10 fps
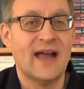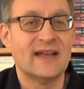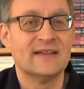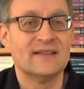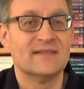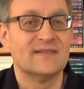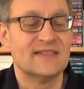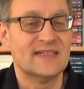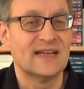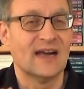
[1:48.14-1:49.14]
einen
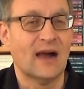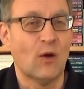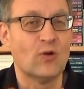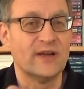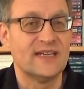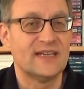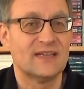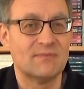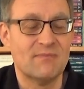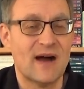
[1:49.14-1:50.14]
sehr
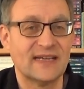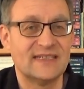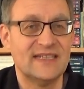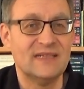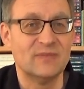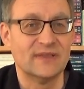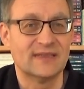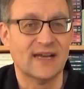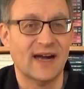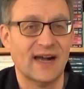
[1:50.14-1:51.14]
rauchig
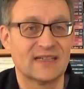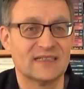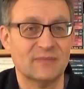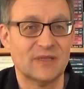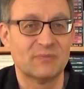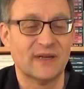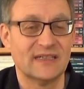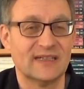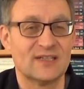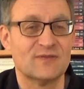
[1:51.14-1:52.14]
maritimen Charakter
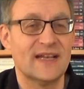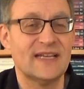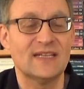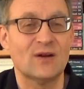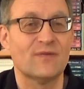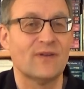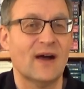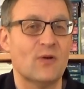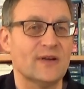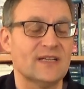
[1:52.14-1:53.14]
mitbringt. Also wer nicht
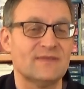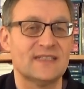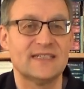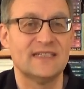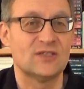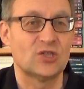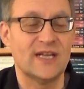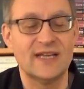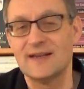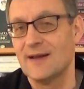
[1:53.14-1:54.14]
auf rauchige Whiskys
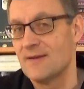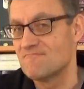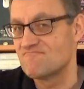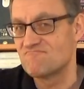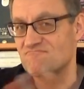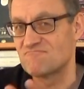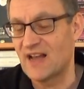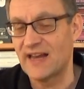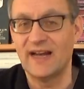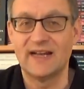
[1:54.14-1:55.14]
steht,
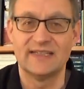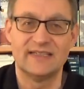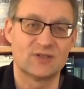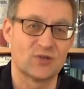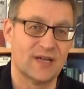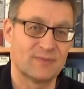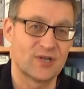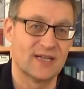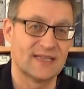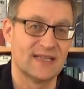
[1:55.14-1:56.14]
kann eigentlich jetzt schon
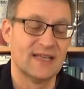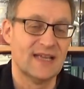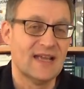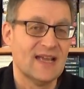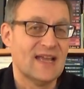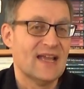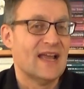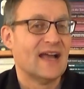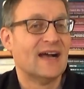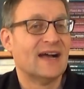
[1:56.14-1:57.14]
abschalten.
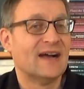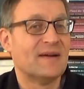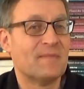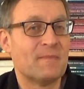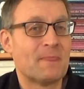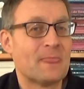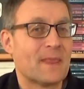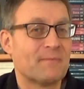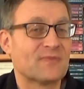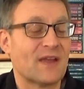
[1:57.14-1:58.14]
Ähm,
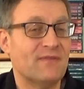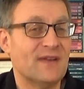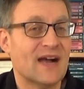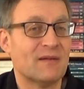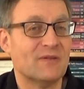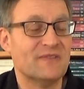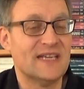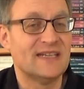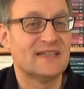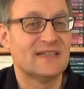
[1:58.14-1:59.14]
wer aber
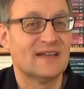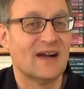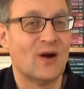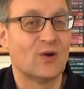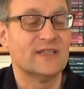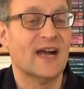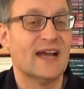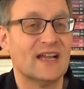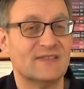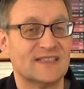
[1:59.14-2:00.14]
wie ich auch die
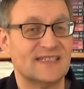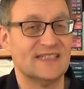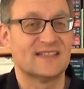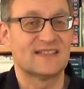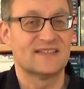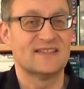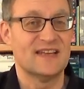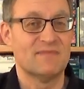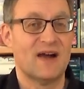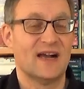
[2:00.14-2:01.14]
Eiler Whiskys
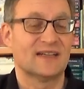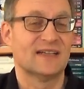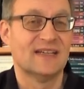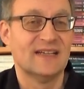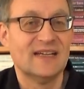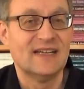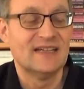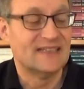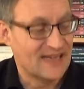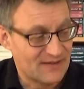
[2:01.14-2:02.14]
sehr mag,
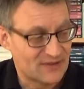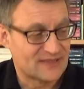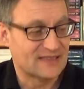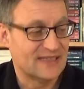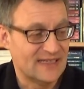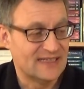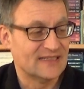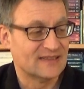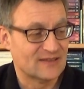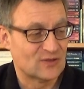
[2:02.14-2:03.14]
der wird
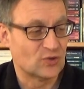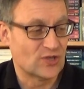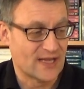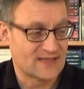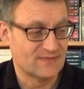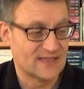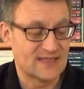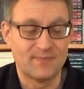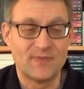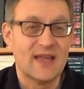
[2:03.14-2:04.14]
hier zu schätzen
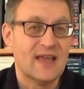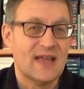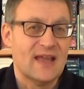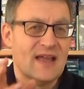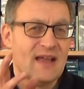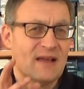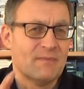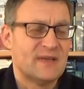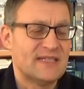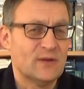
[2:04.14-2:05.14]
wissen.
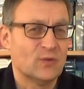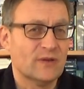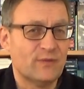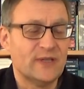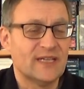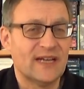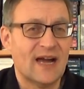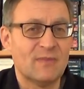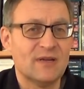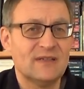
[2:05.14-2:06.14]
Bisschen ungewöhnlicher
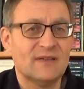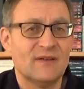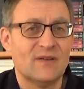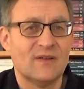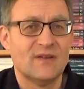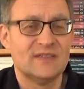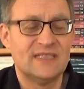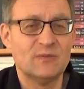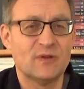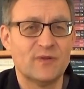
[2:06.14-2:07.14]
Name,
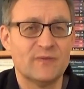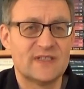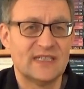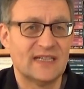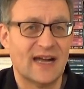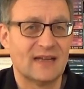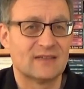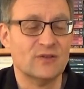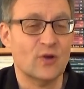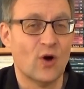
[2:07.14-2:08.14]
57
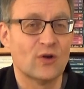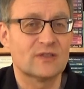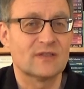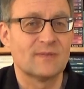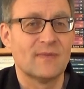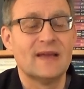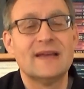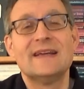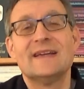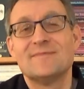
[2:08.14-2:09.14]
Grad Nord
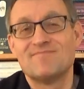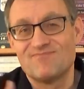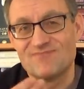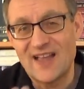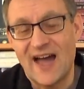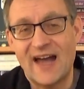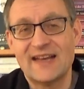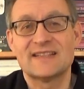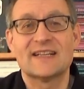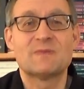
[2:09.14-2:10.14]

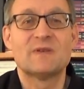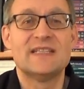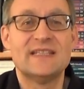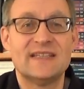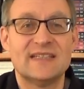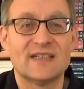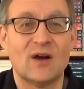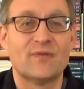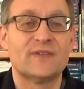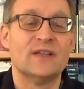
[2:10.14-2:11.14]
Einerseits bezieht sich
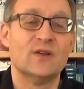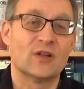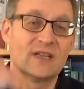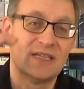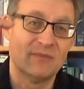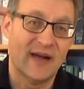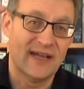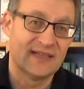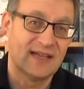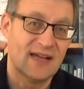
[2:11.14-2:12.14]
auf den nördlichen
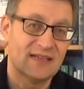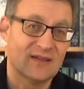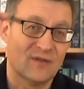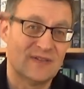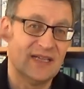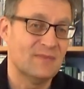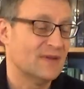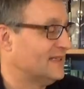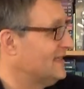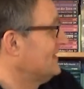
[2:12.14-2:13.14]
Breitengrad, auf
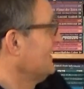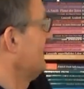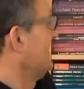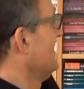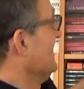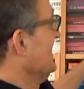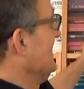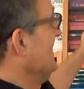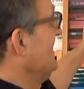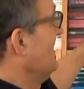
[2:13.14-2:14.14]
dem diese Destillerie
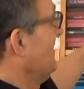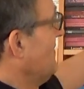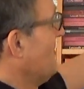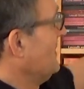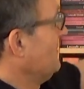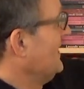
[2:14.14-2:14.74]
liegt. Wenn man